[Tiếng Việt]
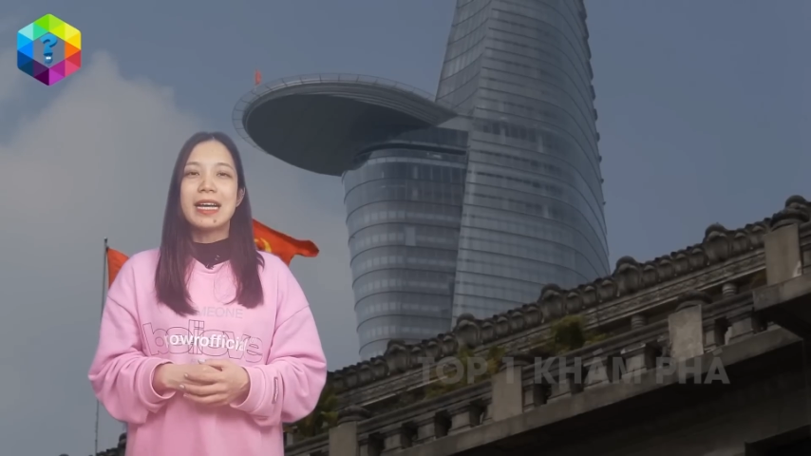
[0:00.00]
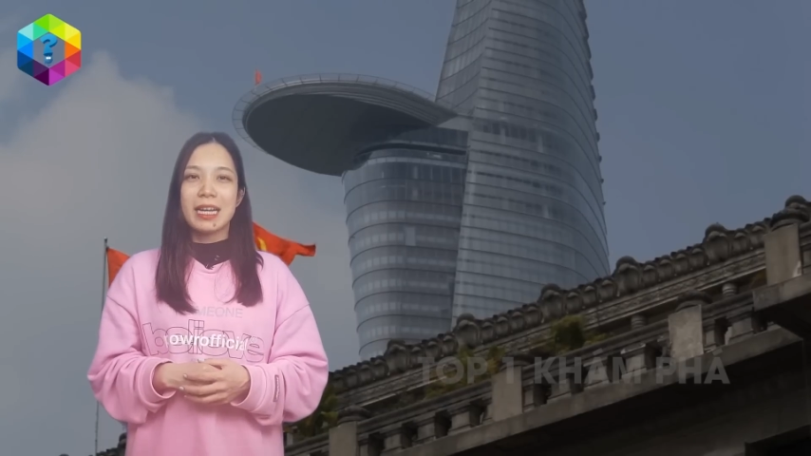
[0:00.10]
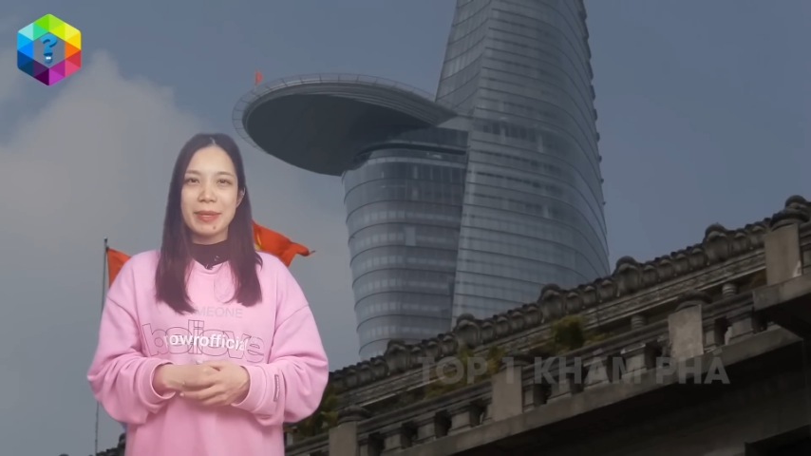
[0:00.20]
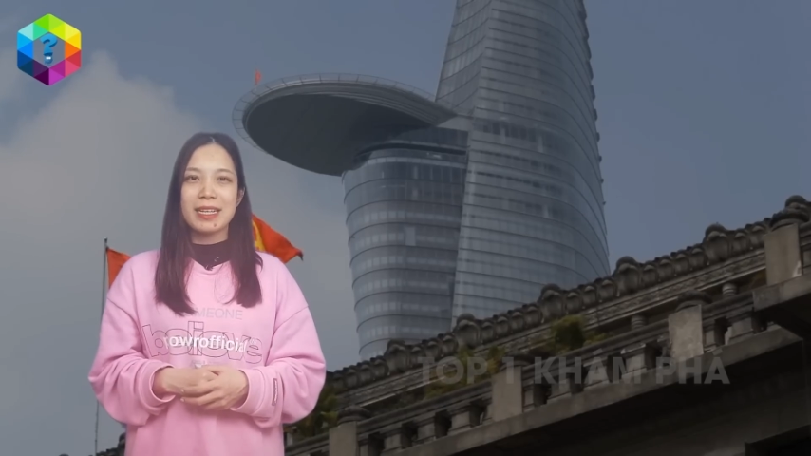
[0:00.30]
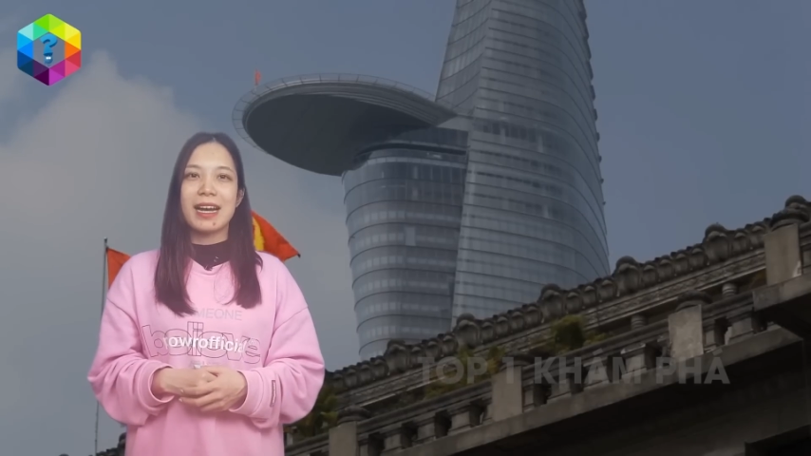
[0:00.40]

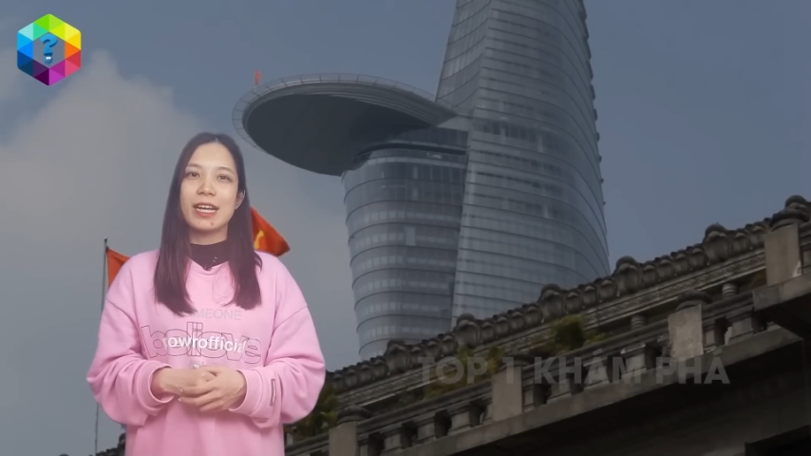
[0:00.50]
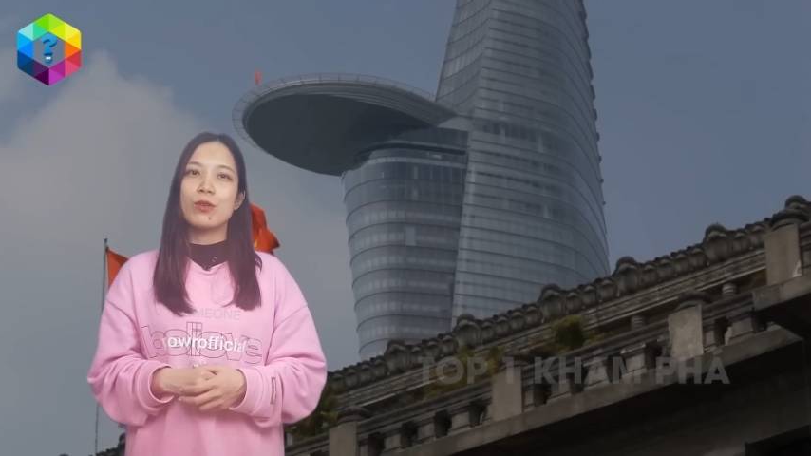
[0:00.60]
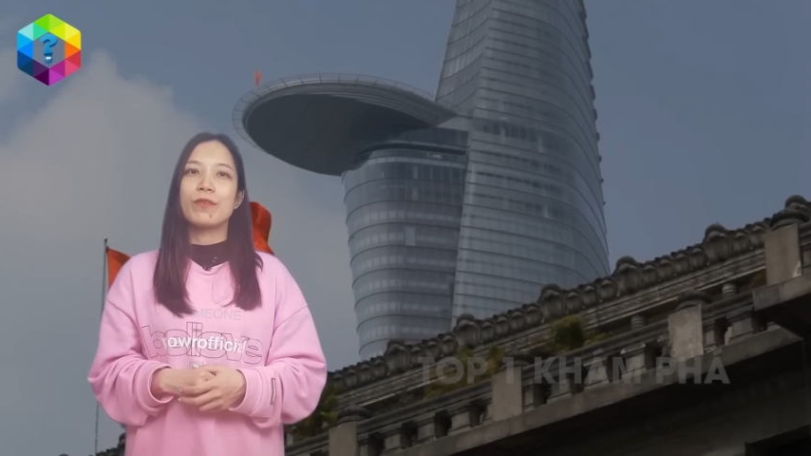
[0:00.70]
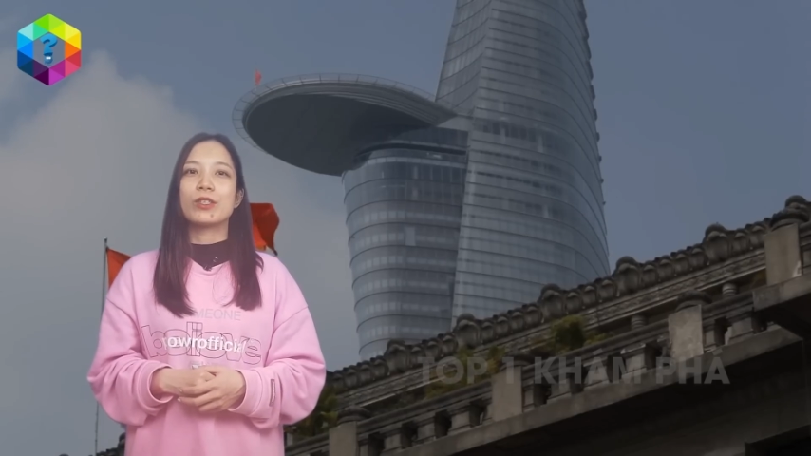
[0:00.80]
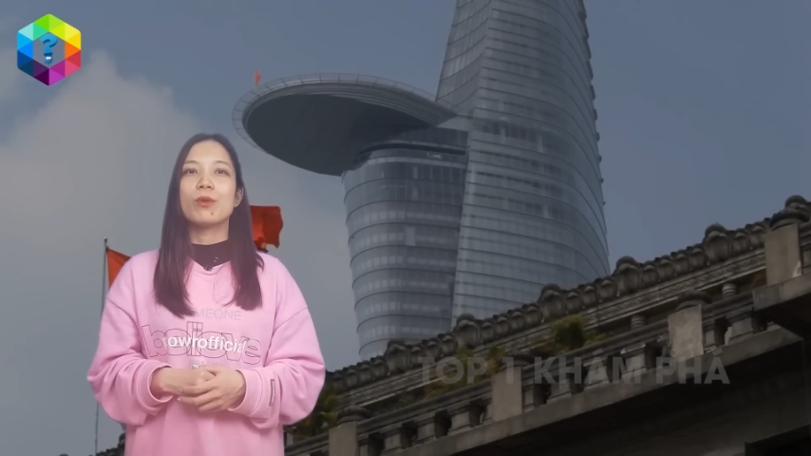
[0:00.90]
Ngay bây giờ hãy
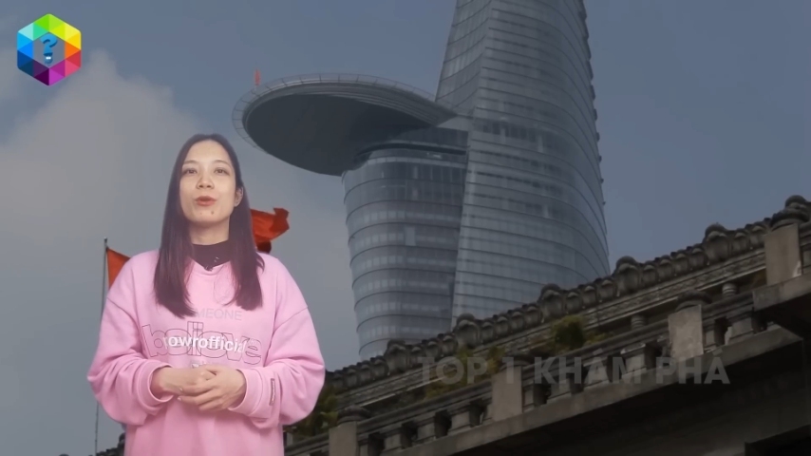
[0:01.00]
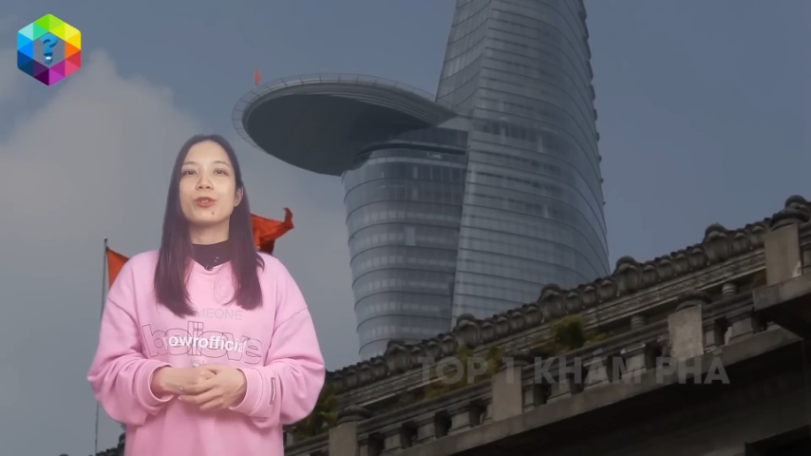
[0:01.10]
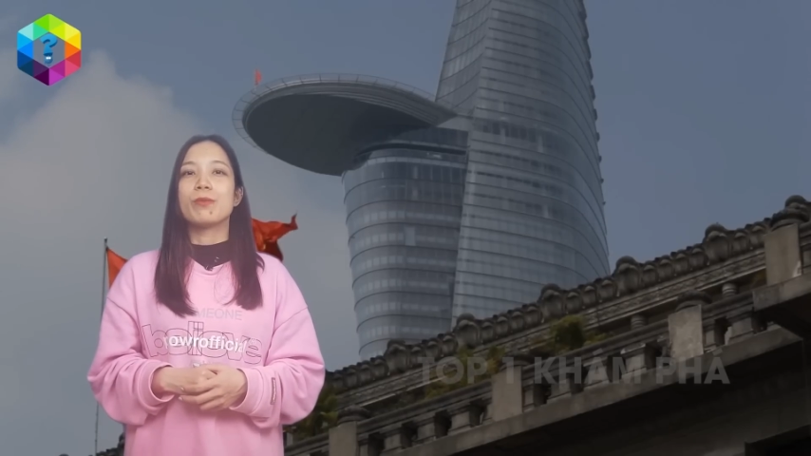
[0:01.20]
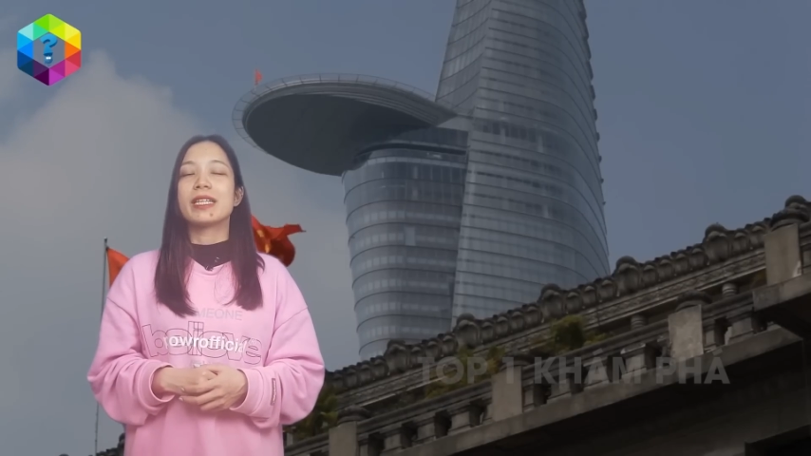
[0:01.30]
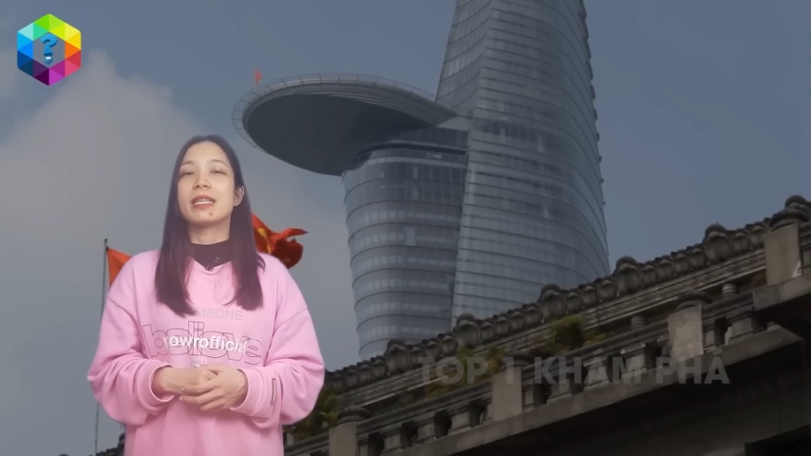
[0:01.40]
cùng với Tô Một
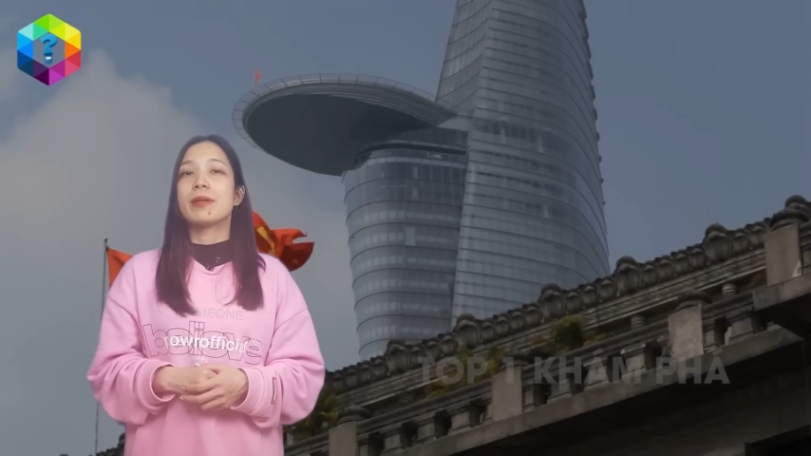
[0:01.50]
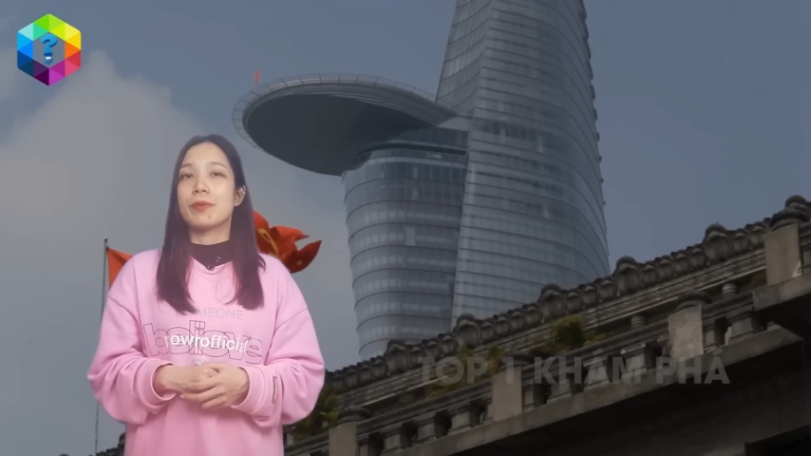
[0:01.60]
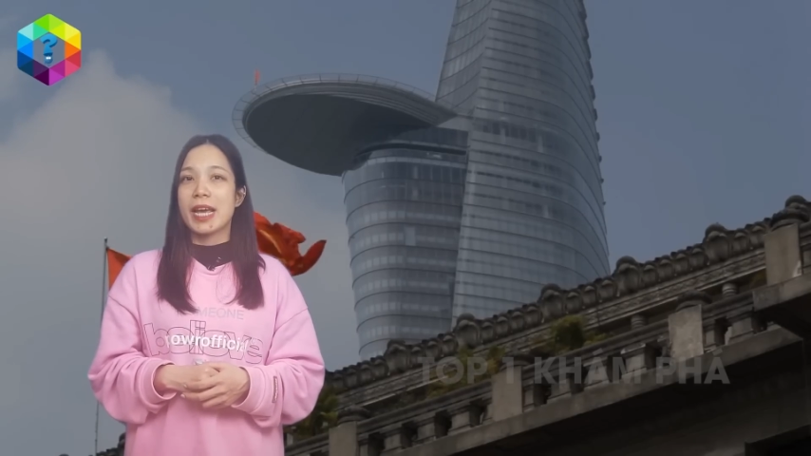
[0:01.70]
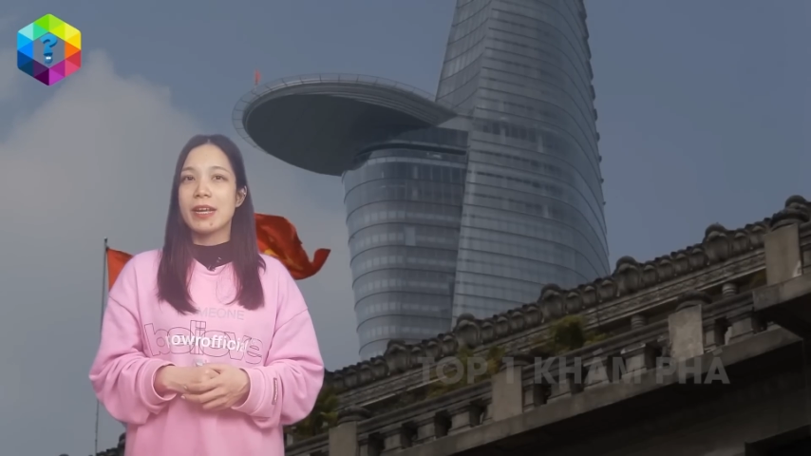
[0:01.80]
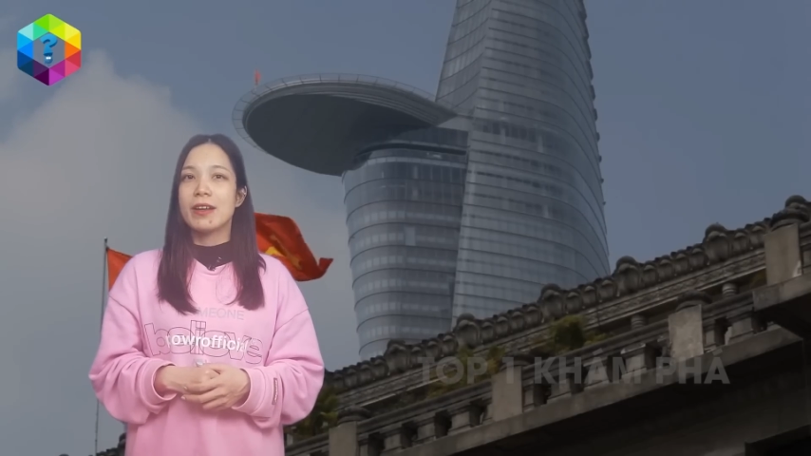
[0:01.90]
chúng mình tìm hiểu nhé.